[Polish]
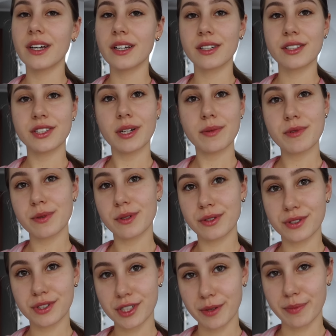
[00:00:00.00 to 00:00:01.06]
chciałam sobie
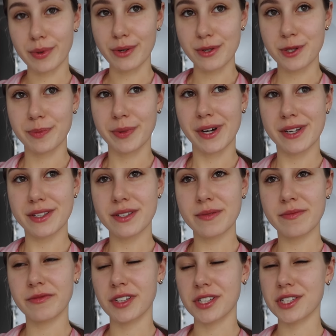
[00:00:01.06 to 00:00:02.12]
troszeczkę pospać,
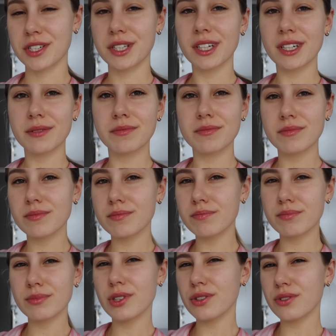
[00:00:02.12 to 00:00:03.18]
wiecie, tak
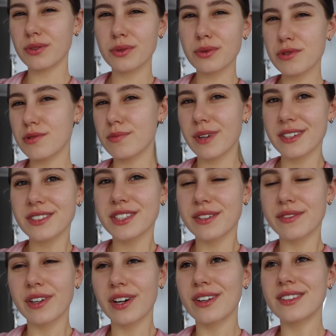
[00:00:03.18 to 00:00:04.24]
do ósmej,
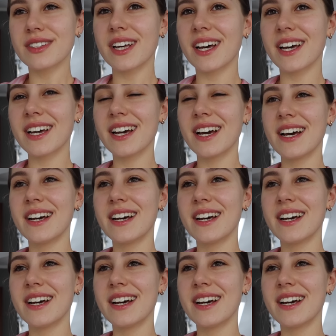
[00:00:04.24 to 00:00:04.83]
dziewiątej.